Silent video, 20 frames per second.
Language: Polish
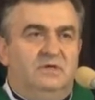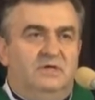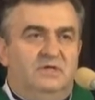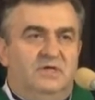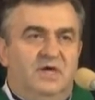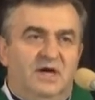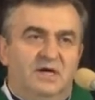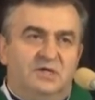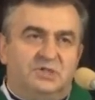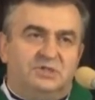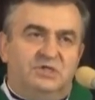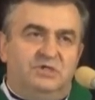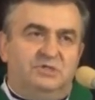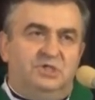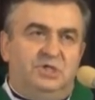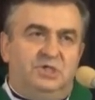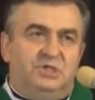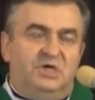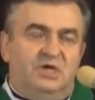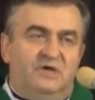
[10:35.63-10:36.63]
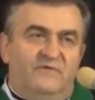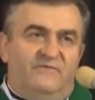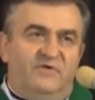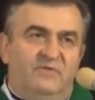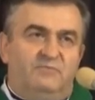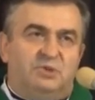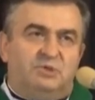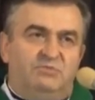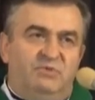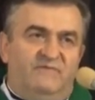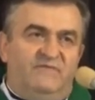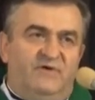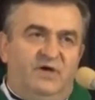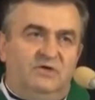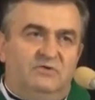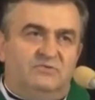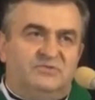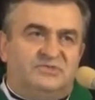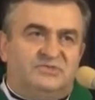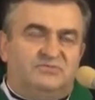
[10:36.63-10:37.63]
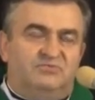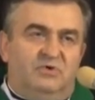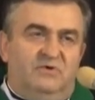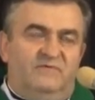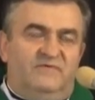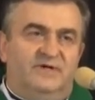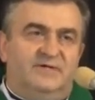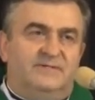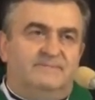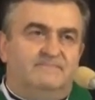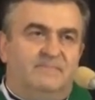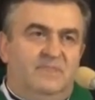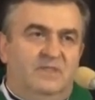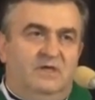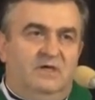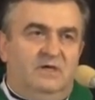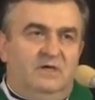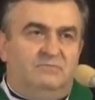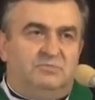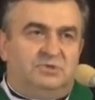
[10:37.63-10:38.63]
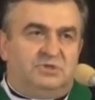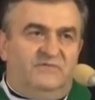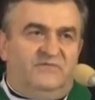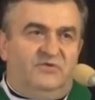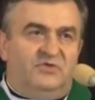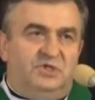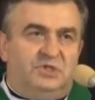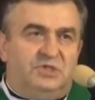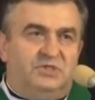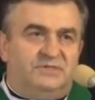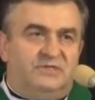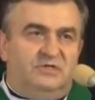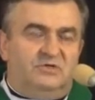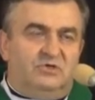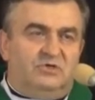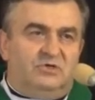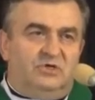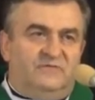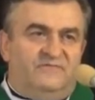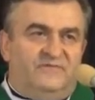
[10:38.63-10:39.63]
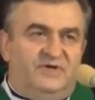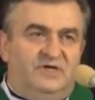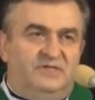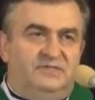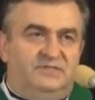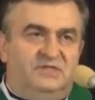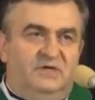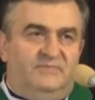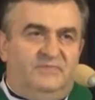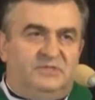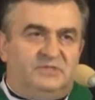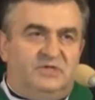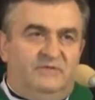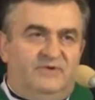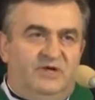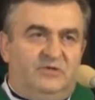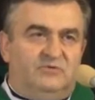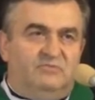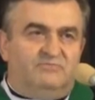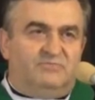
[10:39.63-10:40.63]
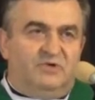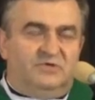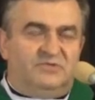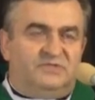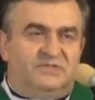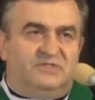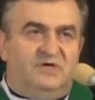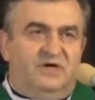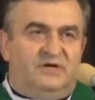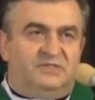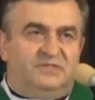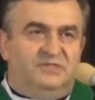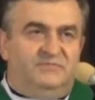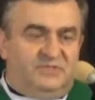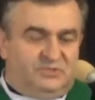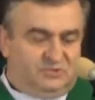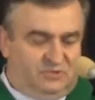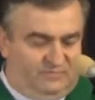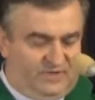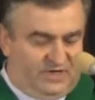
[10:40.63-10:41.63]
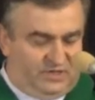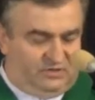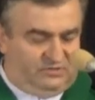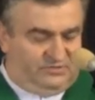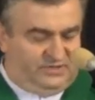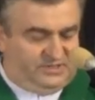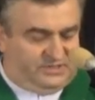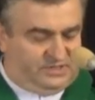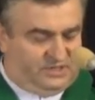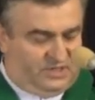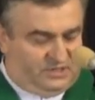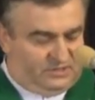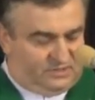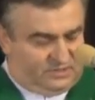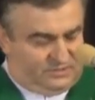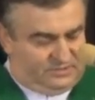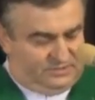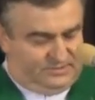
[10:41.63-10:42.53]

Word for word: Jakże dzisiaj wybrzmiewają słowa przewodniczącego konferencji Episkopatu Polski arcybiskupa Gondeckiego.